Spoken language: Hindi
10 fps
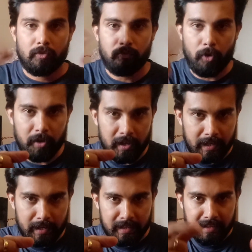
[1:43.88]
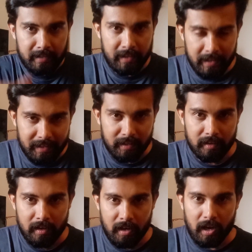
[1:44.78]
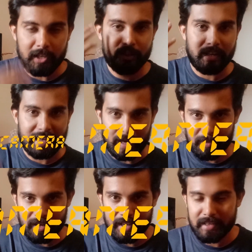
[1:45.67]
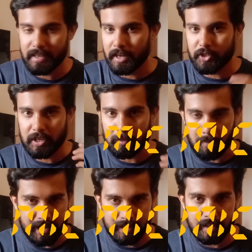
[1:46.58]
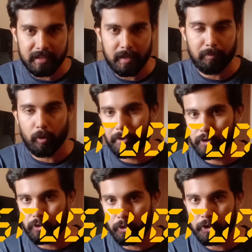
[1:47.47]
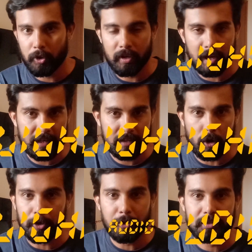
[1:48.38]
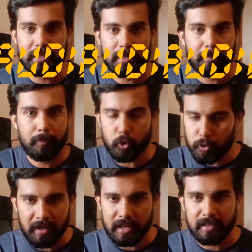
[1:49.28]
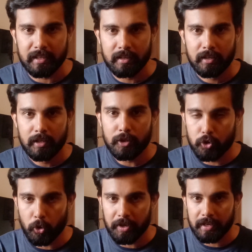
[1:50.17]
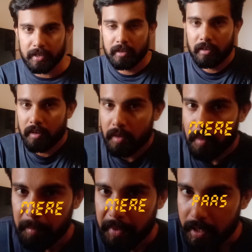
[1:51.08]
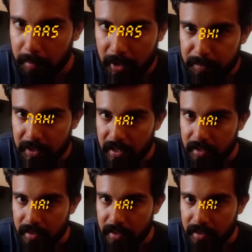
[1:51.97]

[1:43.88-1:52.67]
ब्लॉगिंग करनी है लेकिन अच्छा कैमरा नहीं है अच्छा माइक नहीं है प्रॉपर स्टूडियो लाइट ऑडियो सेटअप कुछ भी नहीं है जो कि मेरे पास भी नहीं